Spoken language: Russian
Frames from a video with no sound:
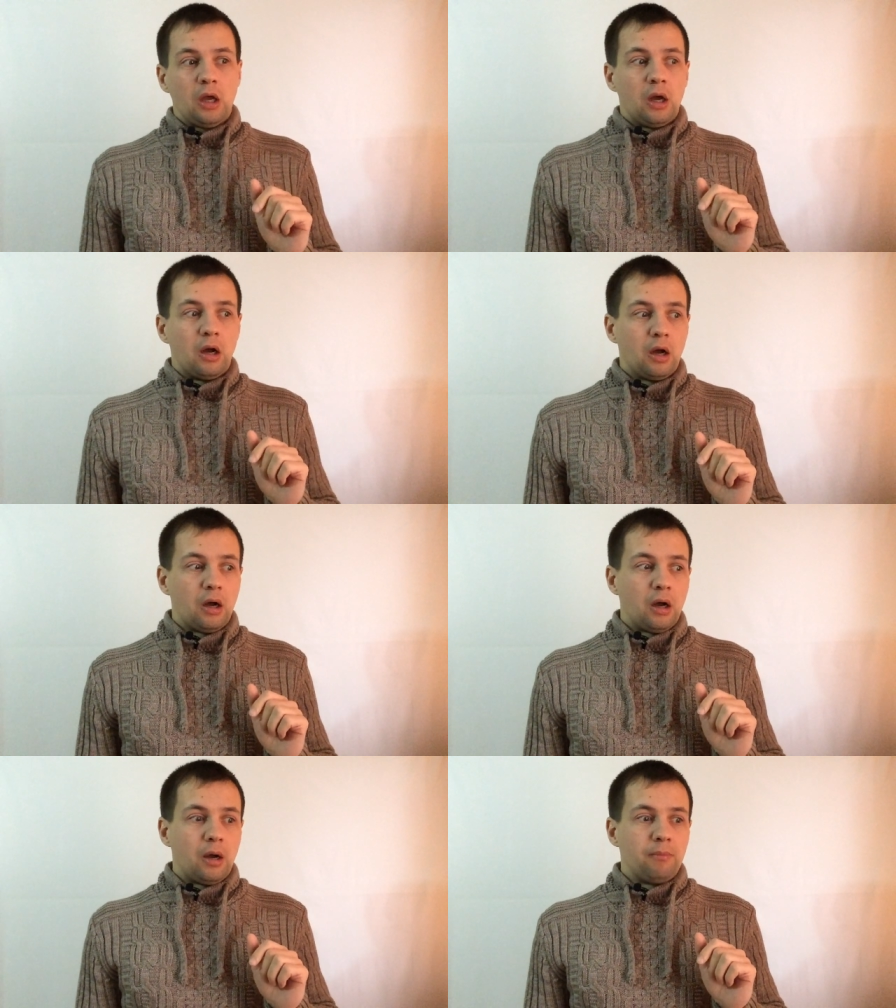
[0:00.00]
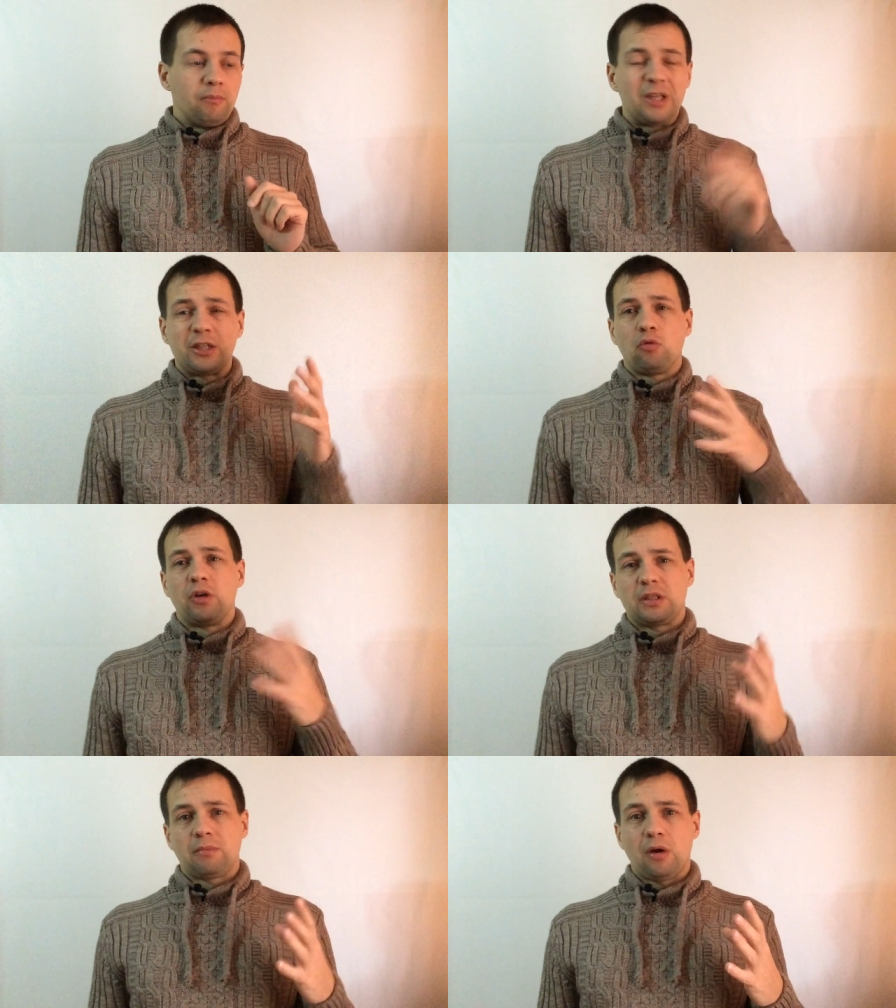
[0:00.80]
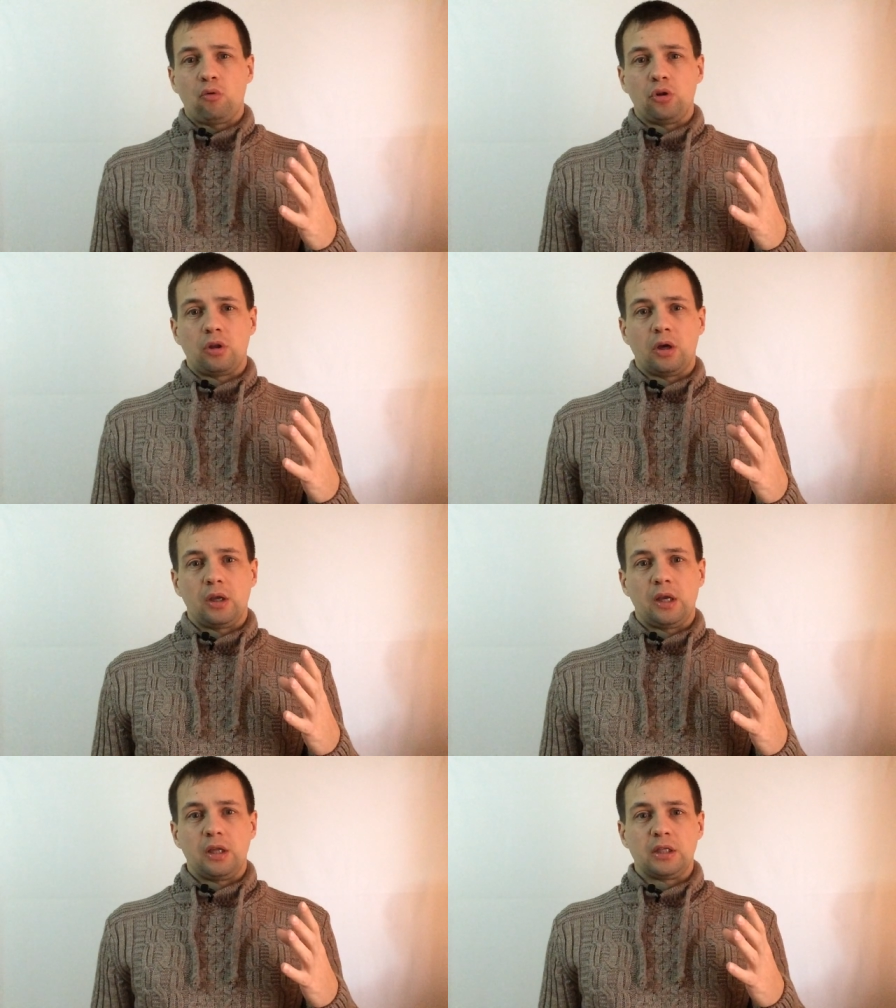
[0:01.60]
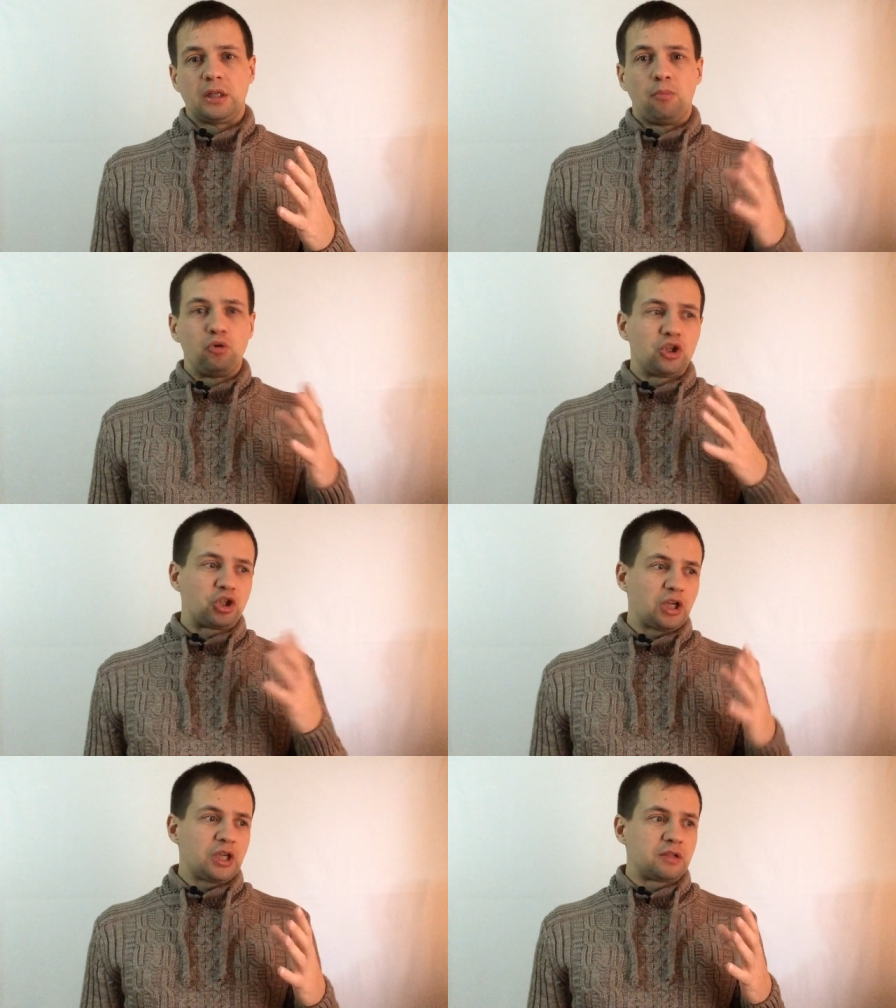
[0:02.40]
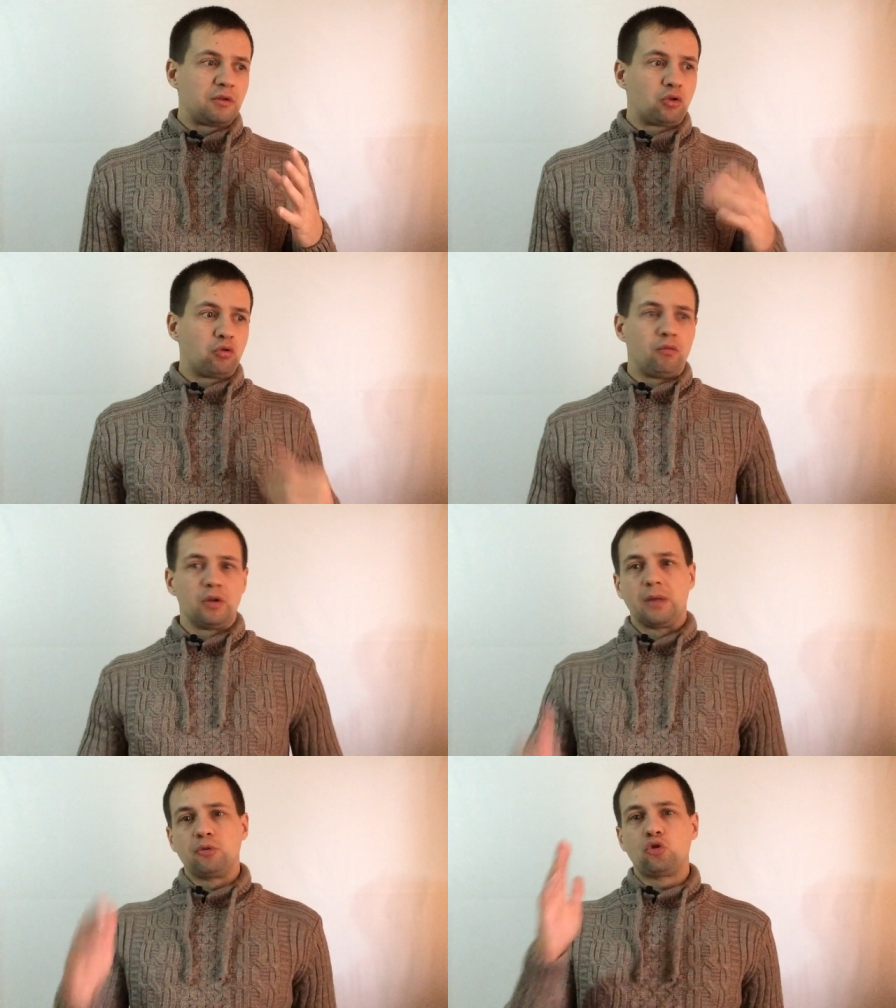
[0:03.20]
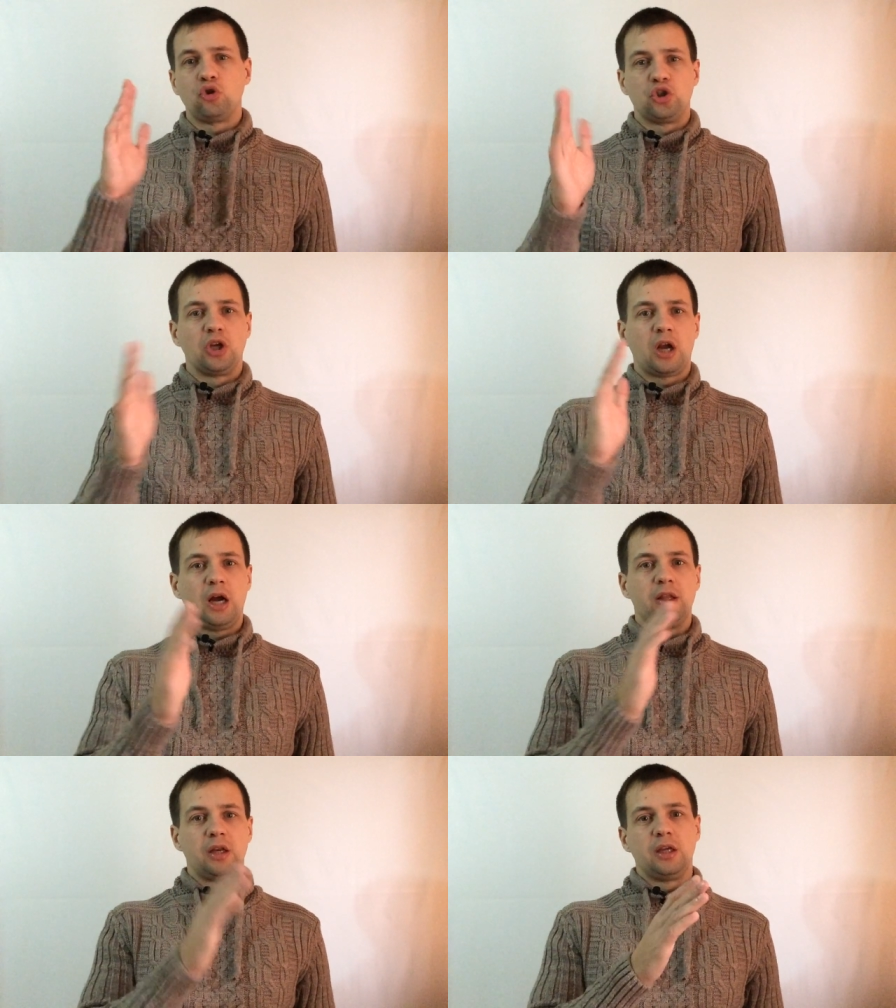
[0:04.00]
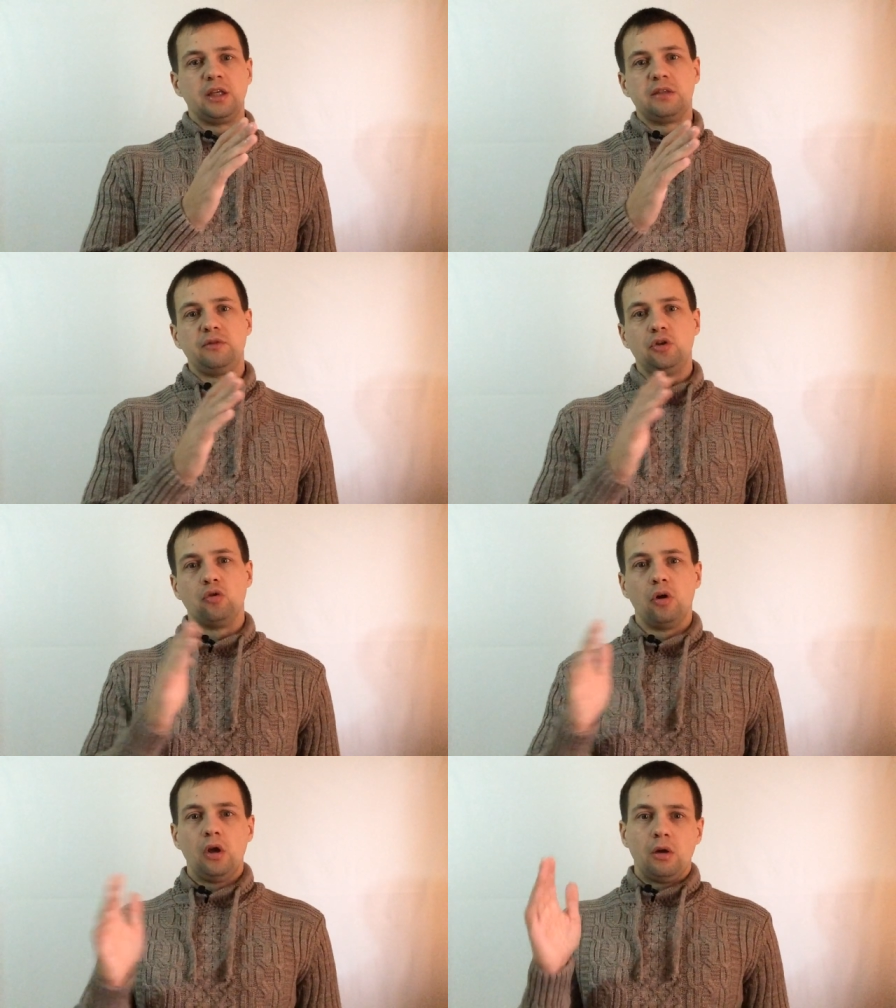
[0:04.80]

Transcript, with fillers: если у вас там какое-то, я не знаю, путешествие, то вы там сочные кадры из видео,